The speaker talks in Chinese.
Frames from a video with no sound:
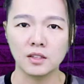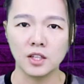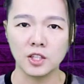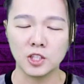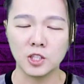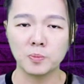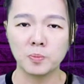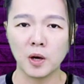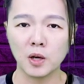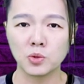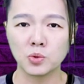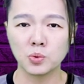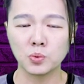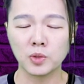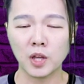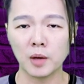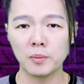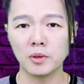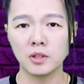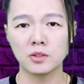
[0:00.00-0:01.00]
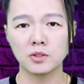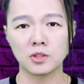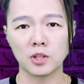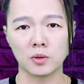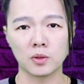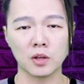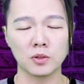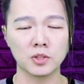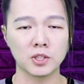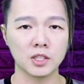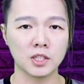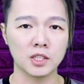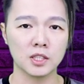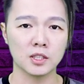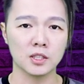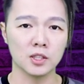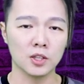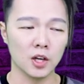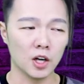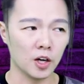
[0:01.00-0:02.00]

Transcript: 以及帮助他们找到这个